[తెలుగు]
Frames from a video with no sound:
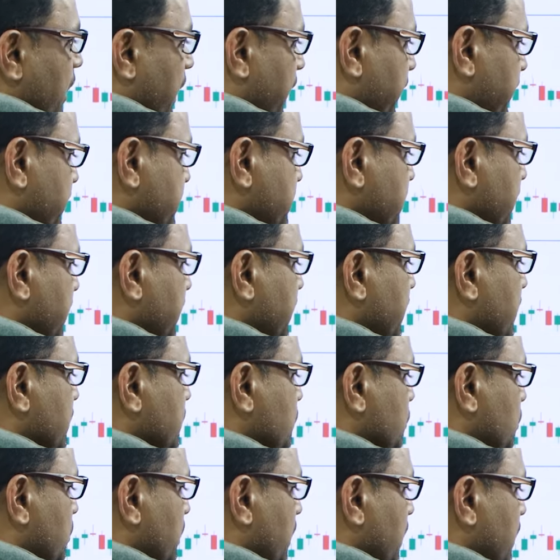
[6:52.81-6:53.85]
హెడ్జింగే
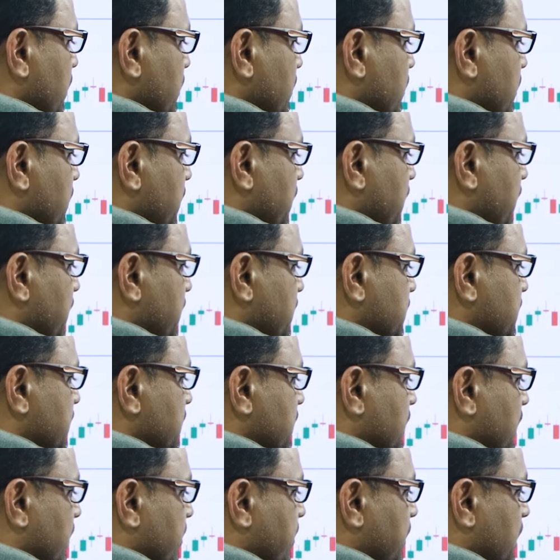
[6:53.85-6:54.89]
చేస్తూ ఉంటా ఈ
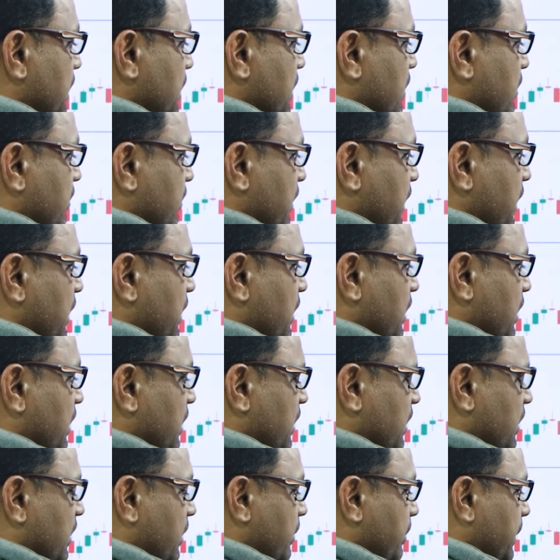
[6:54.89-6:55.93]
హెడ్జింగ్ తప్ప వేరే
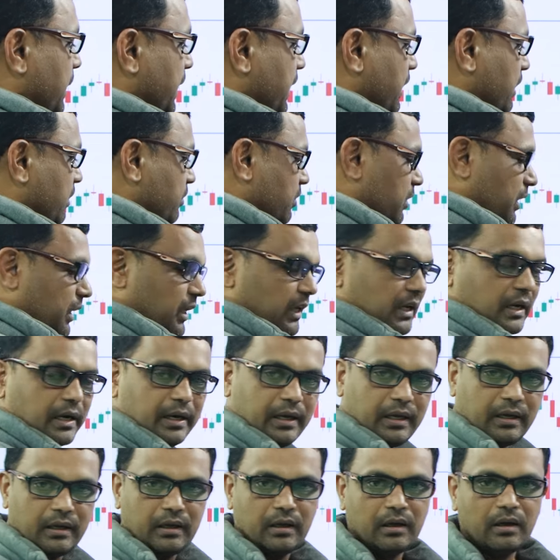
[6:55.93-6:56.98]
దాంట్లోకి బయింగ్ ఈయింగ్
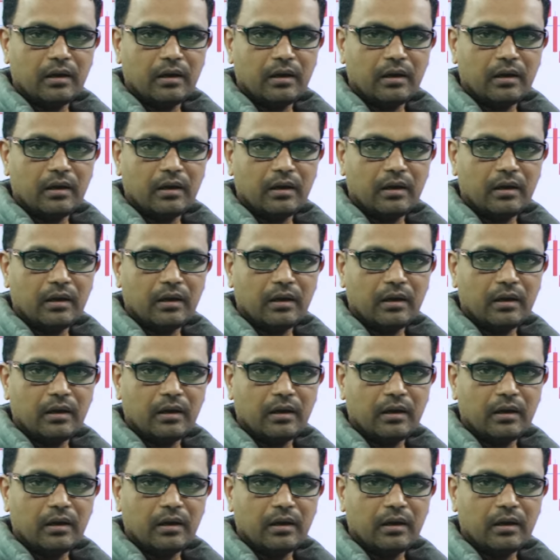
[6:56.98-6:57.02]
అని